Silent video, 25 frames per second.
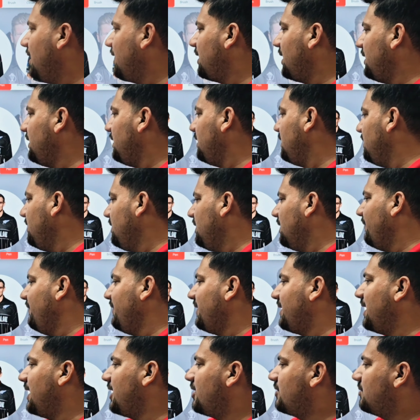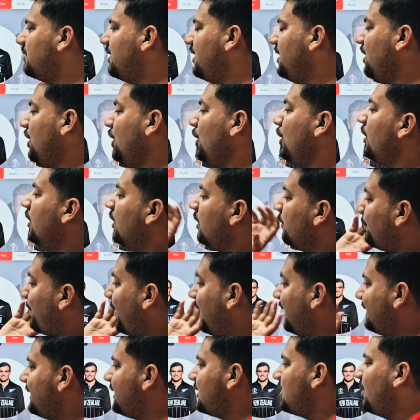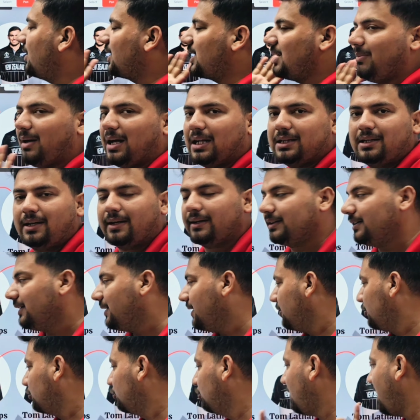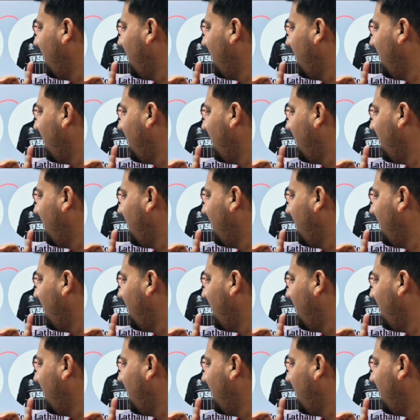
अगर ये विकेट जो है पैंतीस ओवर के बाद गिरते हैं तो